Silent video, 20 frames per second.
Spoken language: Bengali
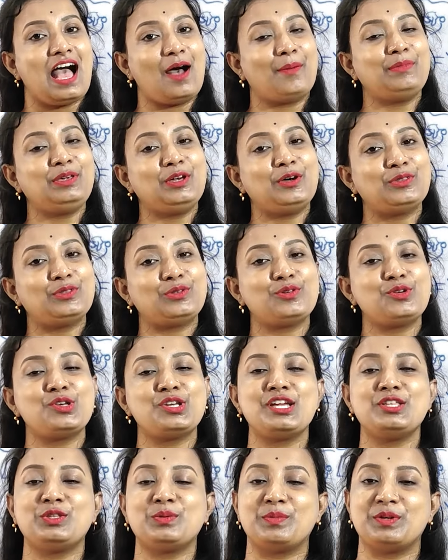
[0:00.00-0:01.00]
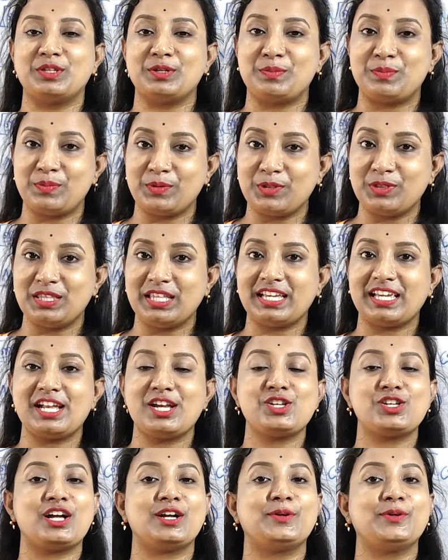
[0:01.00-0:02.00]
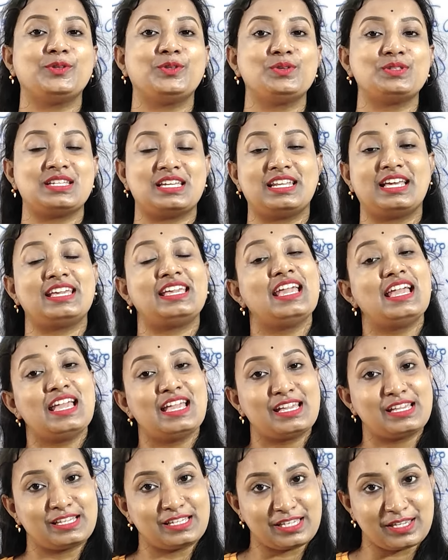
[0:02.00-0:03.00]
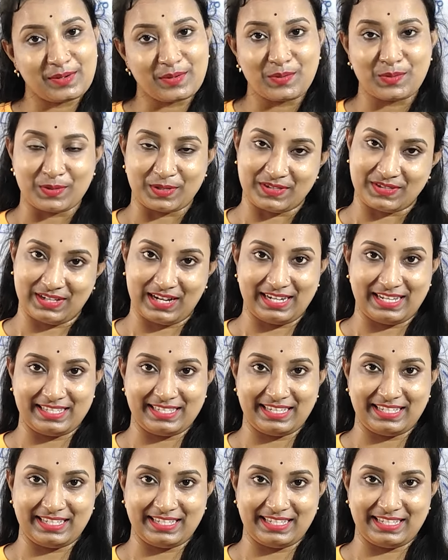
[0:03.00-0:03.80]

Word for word: আমি অতসী তোমাদের প্রত্যেককে স্বাগত জানাই ইয়োর স্টাডি